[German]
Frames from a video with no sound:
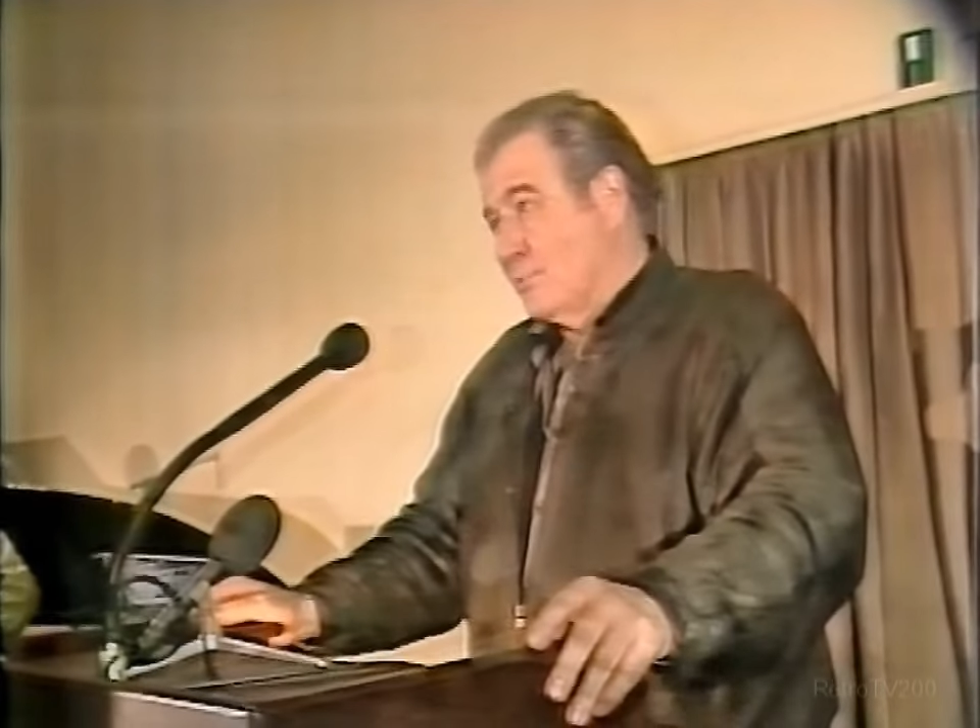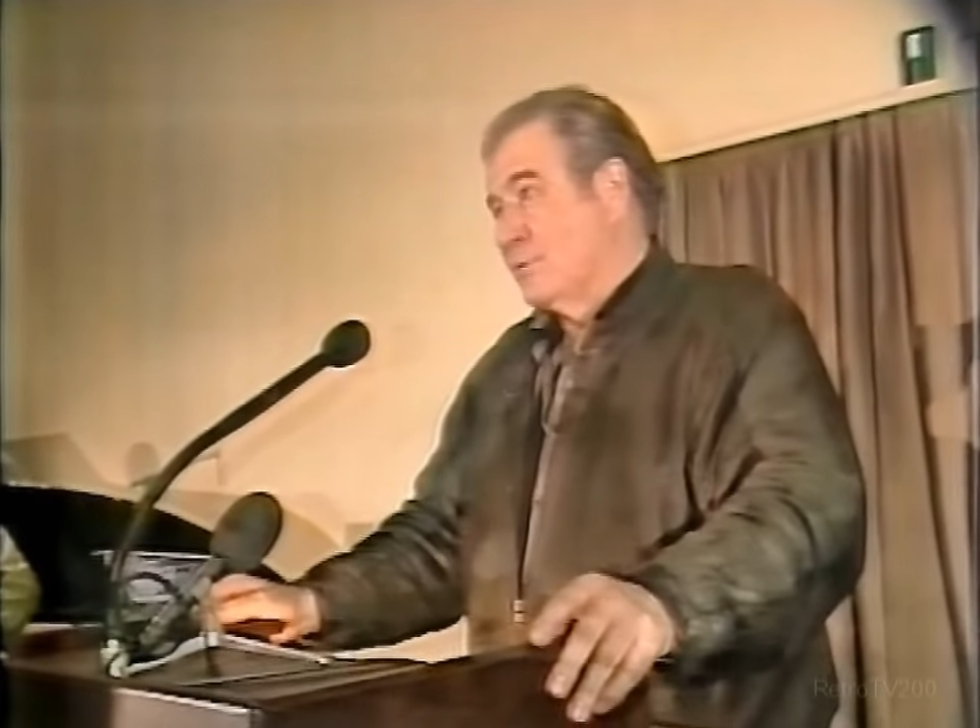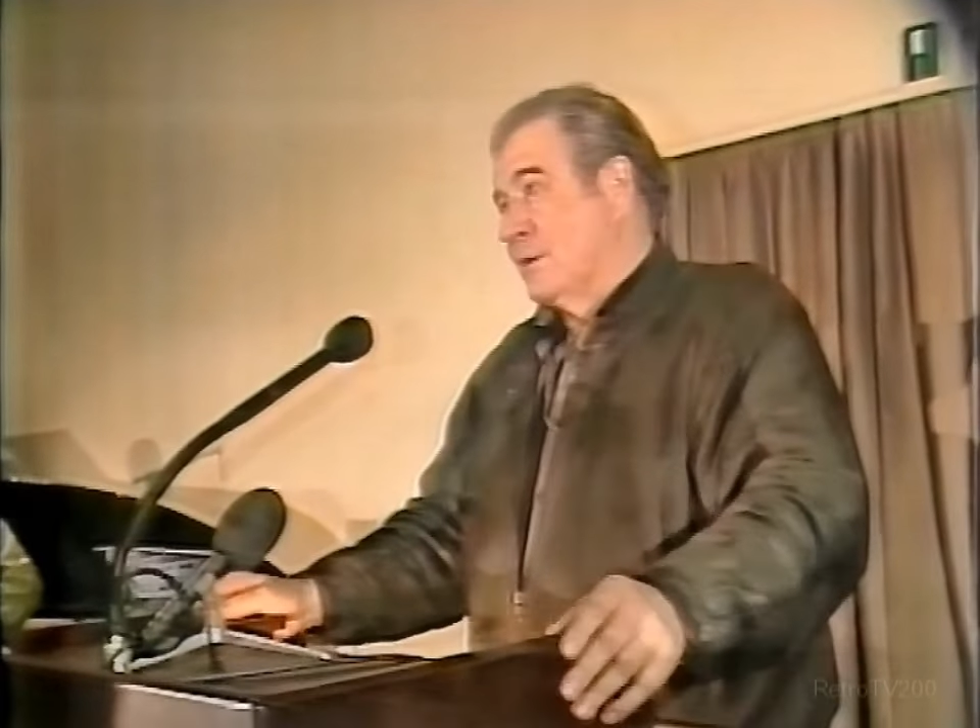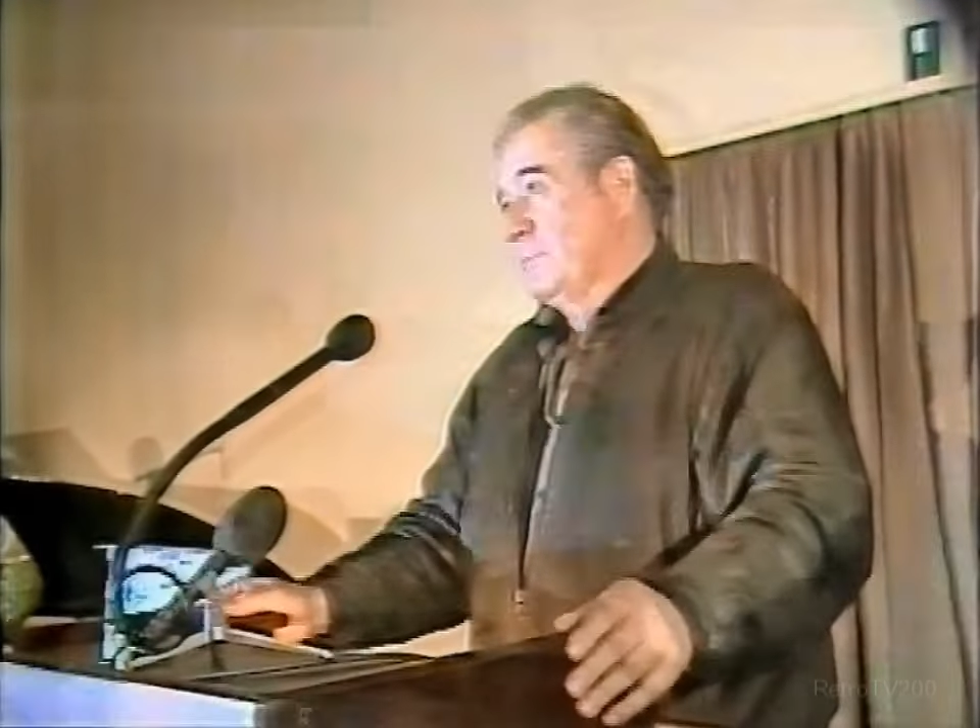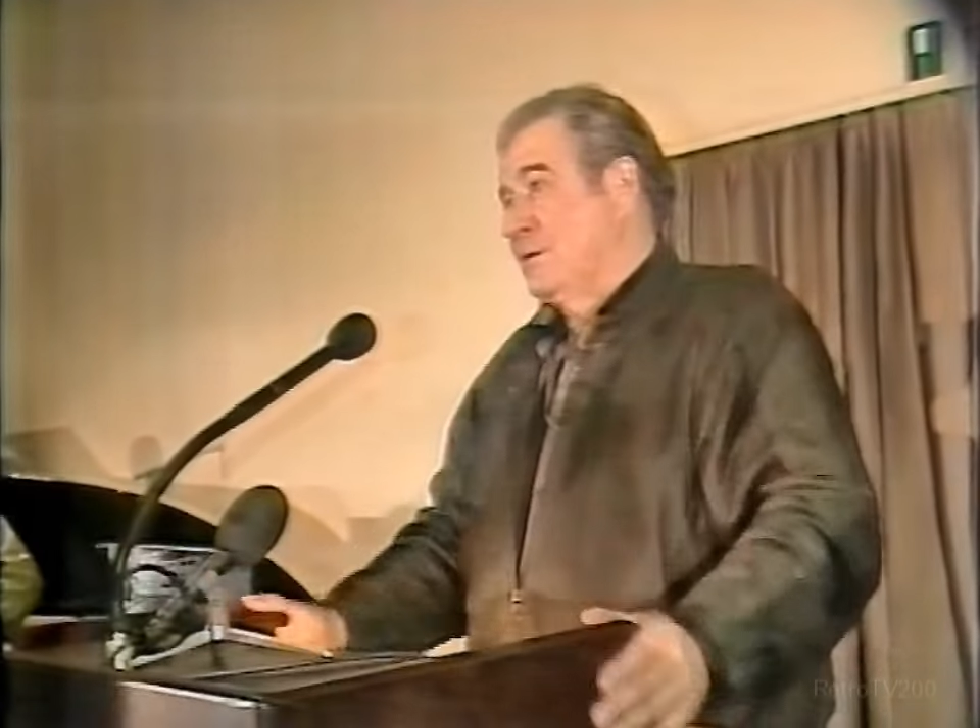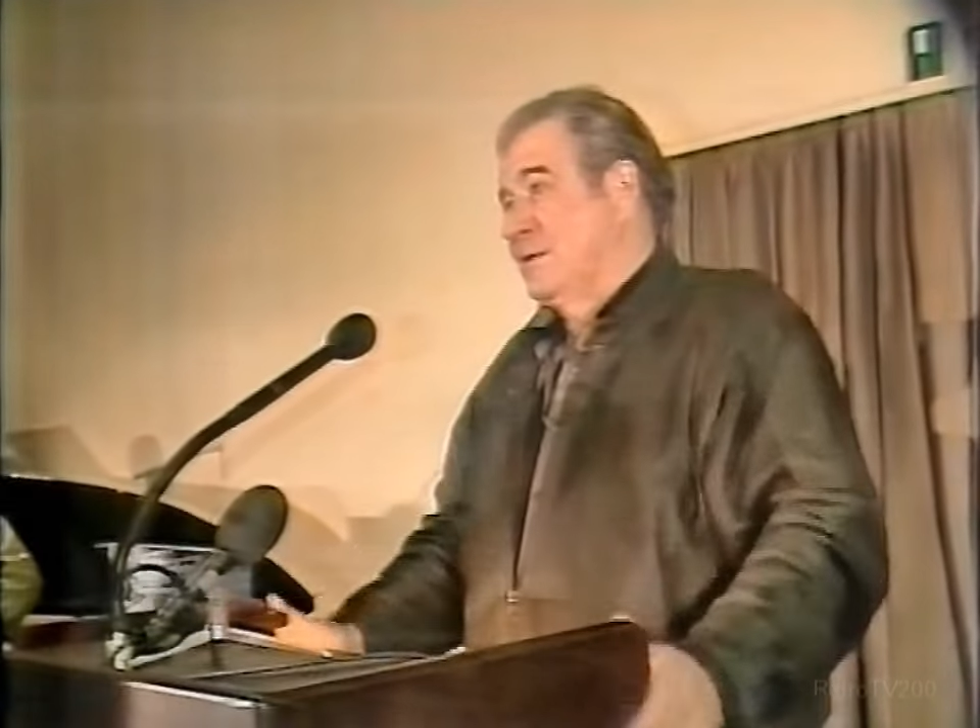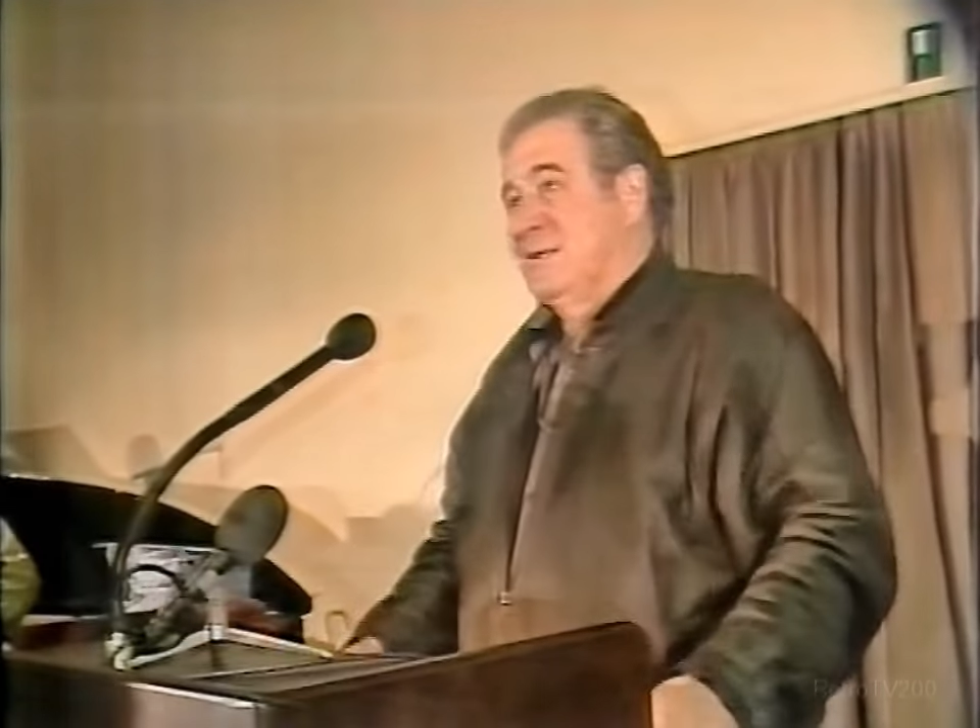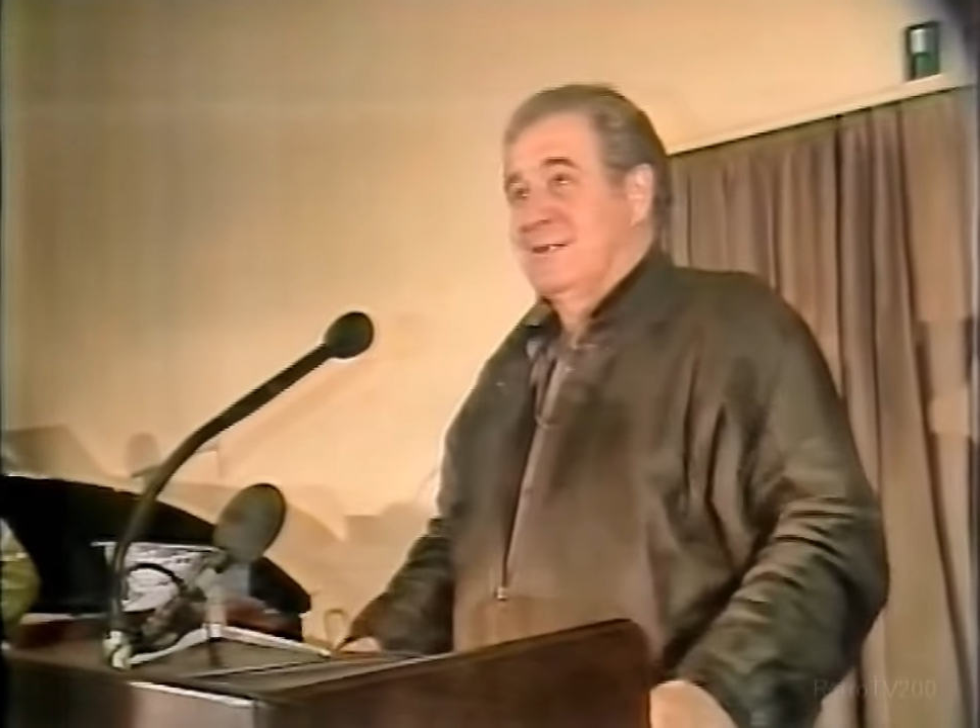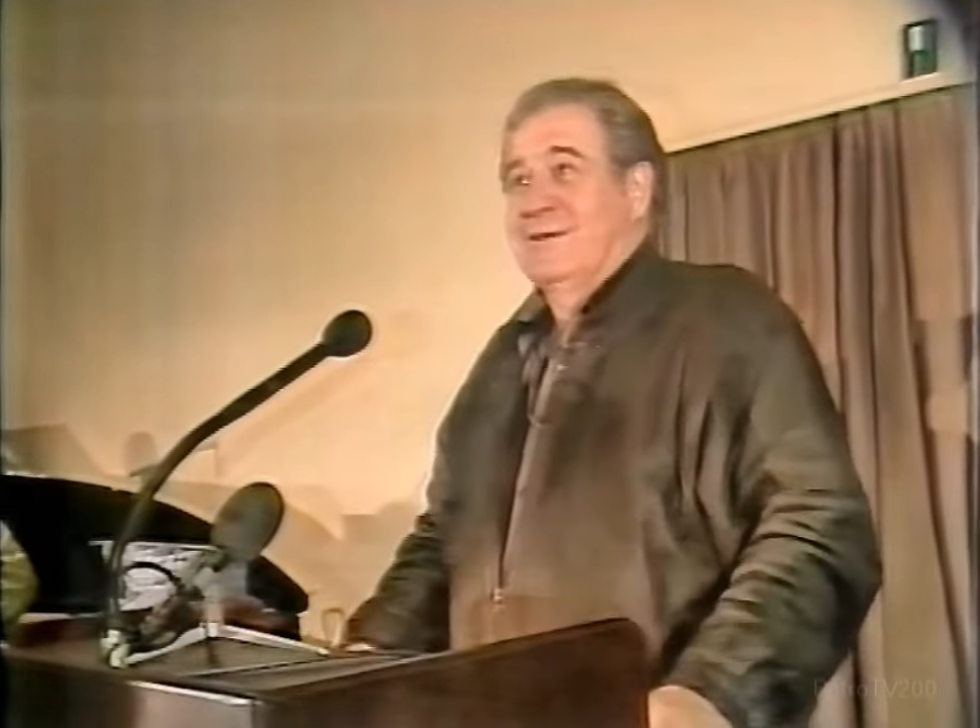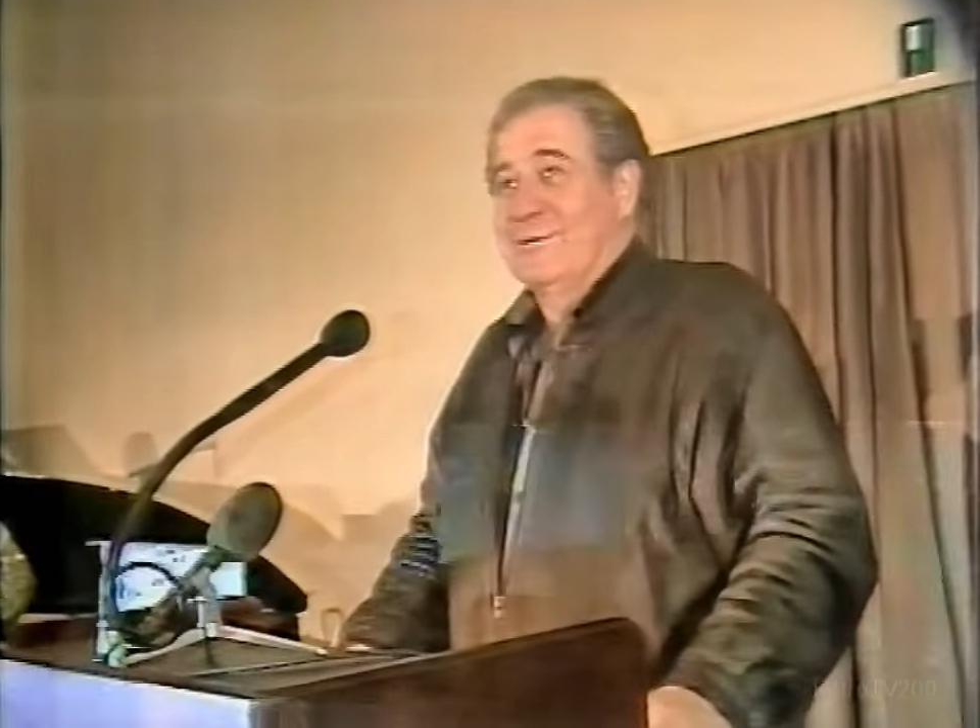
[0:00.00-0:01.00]
guten
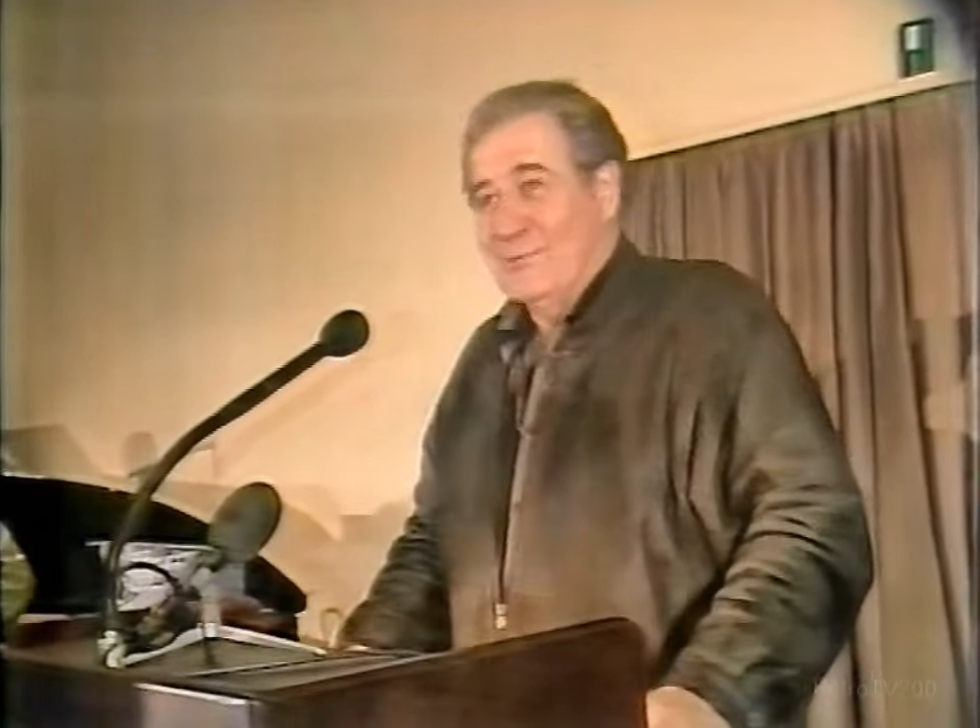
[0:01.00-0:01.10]
Appetit,